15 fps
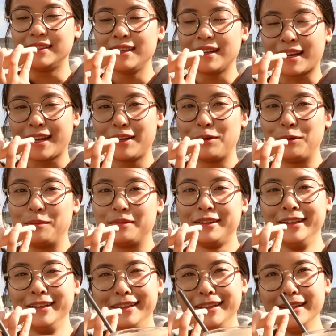rất là kinh khủng.
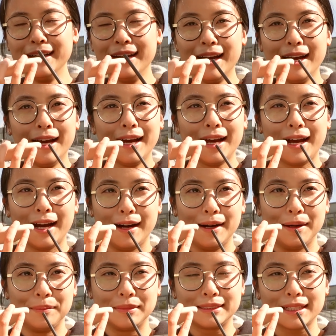
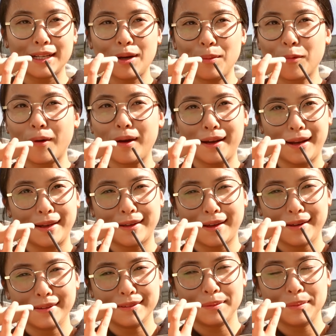Mình sẽ không quay lại
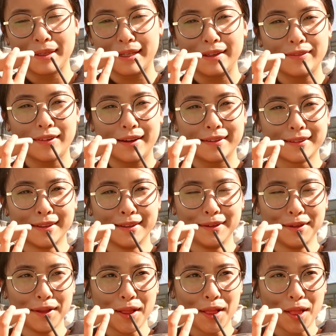đây nữa, mình nghĩ vậy.
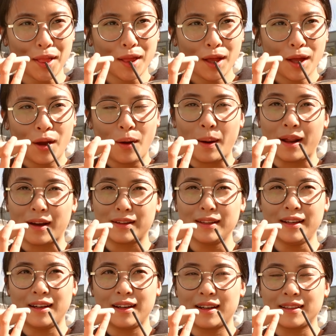Hoặc là có
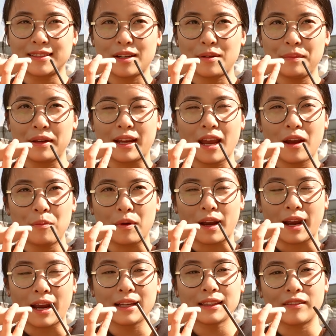thể là lần sau mình kêu một
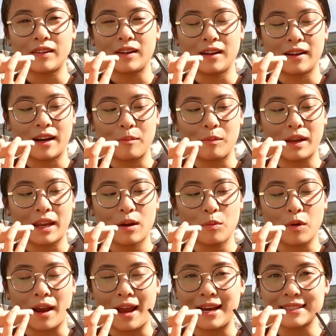cái khác. Tại vì lần này mình kêu
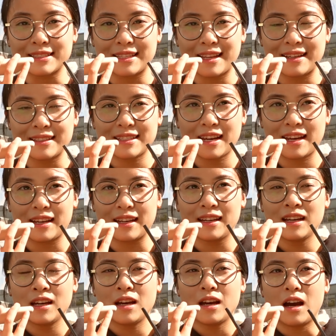một cái ice latte,
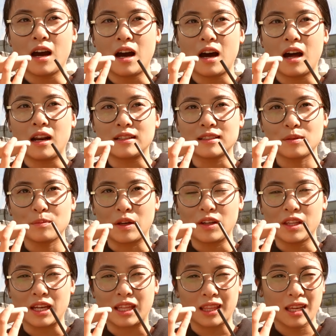lần sau mình có
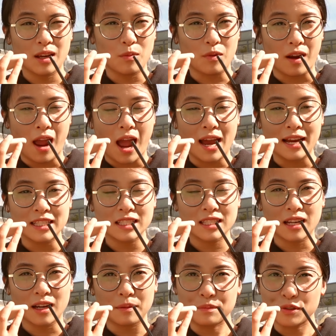thể kêu một cái ice
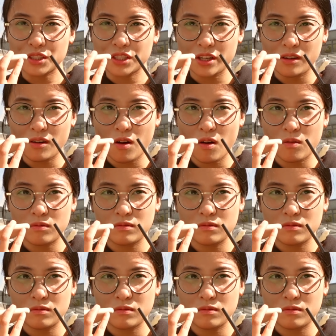cappuccino.